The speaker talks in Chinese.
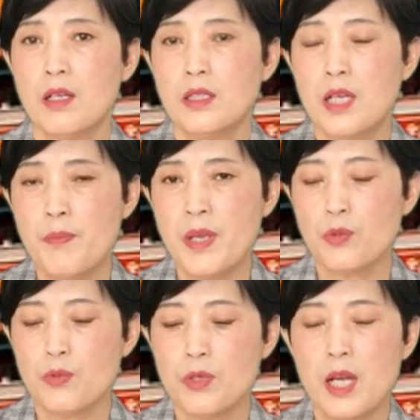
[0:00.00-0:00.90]
那个
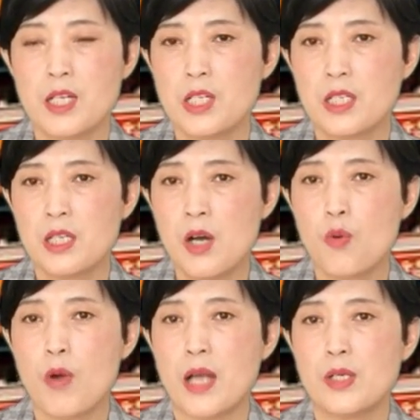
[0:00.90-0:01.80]
病毒呢是一个
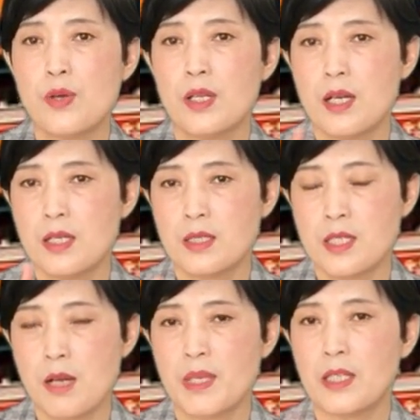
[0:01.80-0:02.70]
环状的，
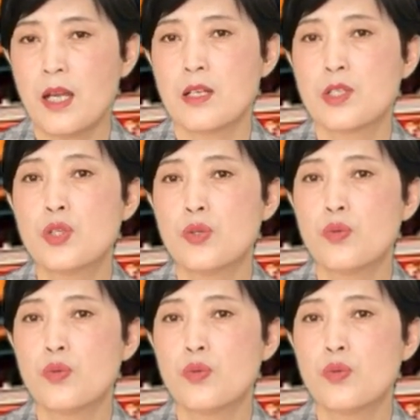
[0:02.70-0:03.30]
上面带着刺